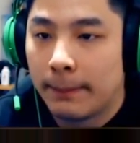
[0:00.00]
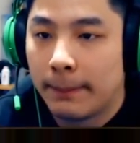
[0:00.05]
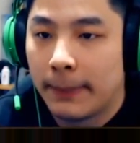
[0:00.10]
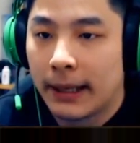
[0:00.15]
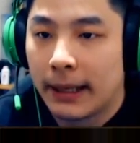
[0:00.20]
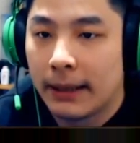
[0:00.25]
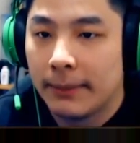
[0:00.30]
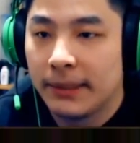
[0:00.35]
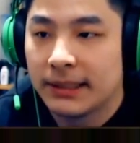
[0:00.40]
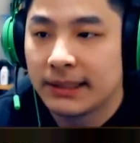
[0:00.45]

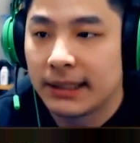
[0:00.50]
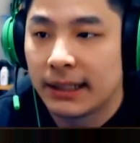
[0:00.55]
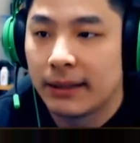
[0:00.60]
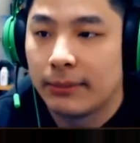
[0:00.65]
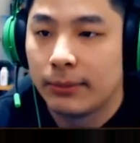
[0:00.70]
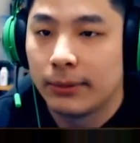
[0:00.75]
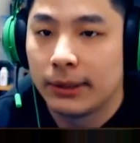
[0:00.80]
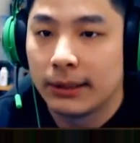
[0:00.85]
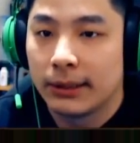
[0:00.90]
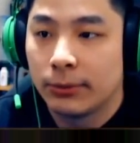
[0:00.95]
empat ebis kan
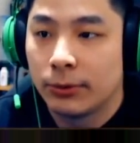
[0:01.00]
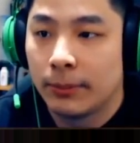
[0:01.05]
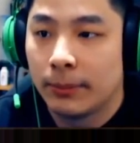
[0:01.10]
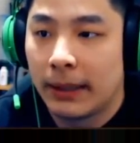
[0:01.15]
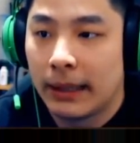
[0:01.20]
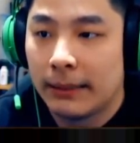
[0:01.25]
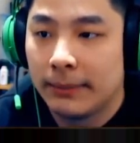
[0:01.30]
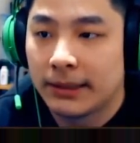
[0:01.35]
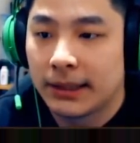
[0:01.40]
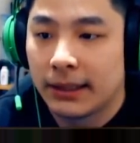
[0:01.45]
ya kita butuh
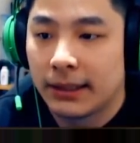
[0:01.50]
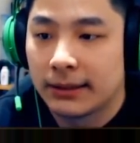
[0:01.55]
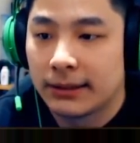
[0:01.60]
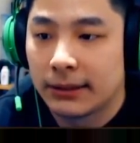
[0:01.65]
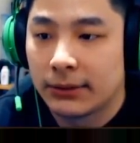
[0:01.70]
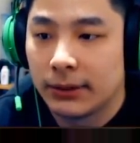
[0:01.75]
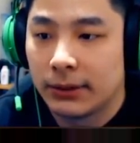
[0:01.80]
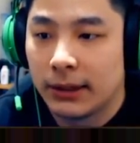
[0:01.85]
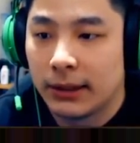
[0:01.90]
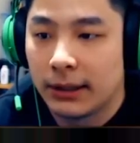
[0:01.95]
empat ebis kan ya
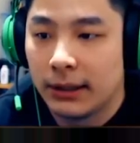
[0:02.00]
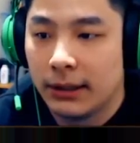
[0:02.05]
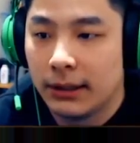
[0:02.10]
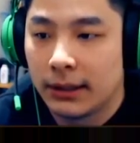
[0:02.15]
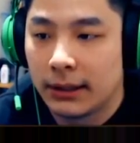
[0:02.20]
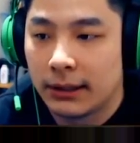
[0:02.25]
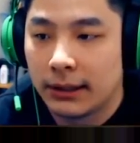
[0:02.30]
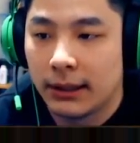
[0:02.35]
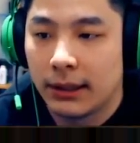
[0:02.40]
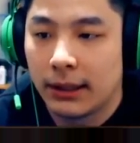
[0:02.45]
satu lagi
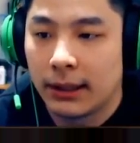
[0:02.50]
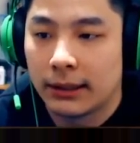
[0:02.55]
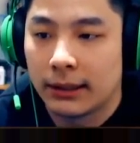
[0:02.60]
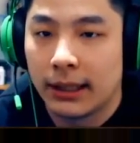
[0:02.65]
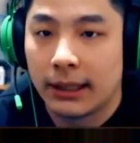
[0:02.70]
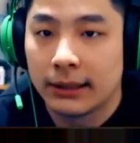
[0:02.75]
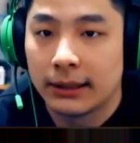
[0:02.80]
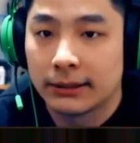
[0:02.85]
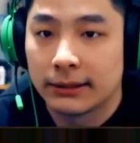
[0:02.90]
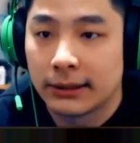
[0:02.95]
nanti nanti
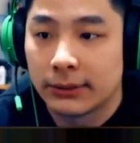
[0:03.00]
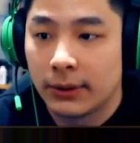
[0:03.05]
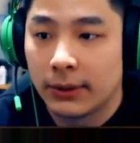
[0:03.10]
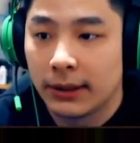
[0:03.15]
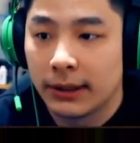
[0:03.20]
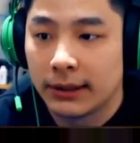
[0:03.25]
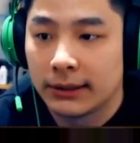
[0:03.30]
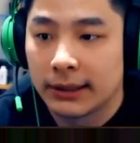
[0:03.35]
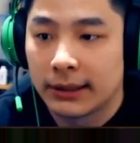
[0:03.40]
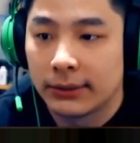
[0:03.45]
datang satu
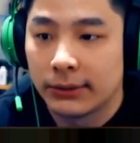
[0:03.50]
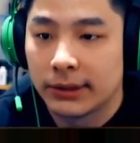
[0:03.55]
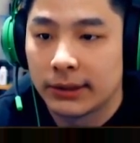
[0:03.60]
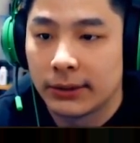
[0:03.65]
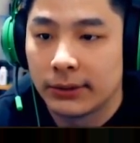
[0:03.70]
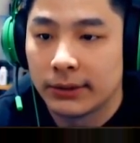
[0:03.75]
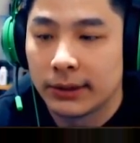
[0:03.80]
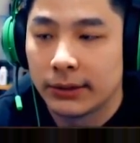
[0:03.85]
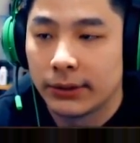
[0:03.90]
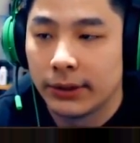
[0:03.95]
lagi santuy
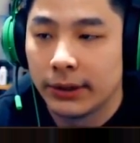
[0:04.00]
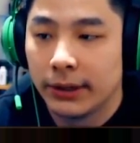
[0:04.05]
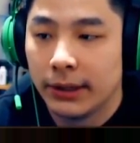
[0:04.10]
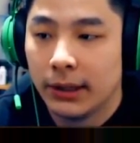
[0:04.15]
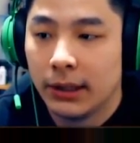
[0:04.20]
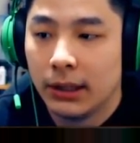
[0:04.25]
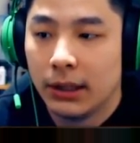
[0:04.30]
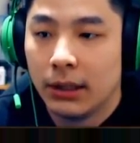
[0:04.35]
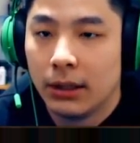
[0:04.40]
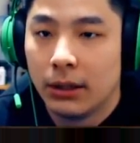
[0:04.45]
santuy santuy
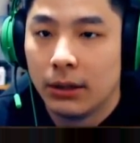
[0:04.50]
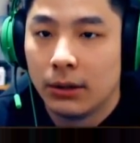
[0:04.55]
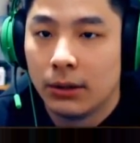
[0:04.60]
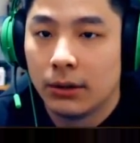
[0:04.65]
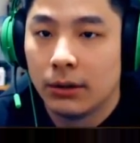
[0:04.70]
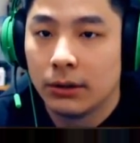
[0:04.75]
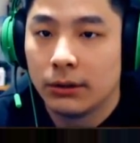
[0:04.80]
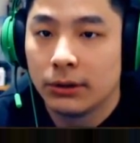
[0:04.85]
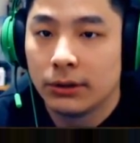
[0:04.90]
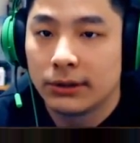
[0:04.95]

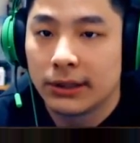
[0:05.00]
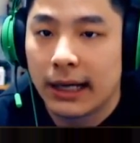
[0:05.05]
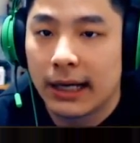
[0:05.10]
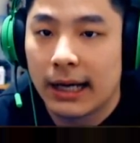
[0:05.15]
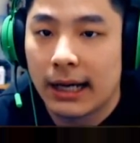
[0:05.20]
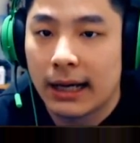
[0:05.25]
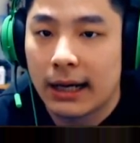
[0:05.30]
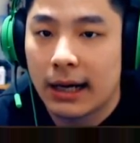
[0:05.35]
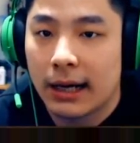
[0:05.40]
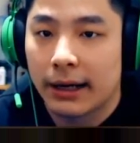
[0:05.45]
untuk
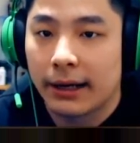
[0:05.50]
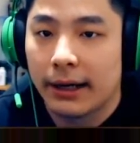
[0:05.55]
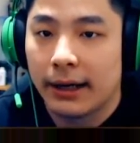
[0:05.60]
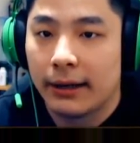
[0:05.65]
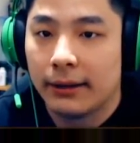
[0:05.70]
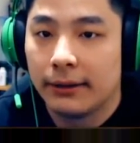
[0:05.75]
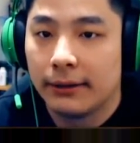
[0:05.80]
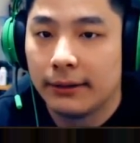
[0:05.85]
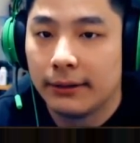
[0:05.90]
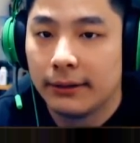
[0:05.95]
sekarang ya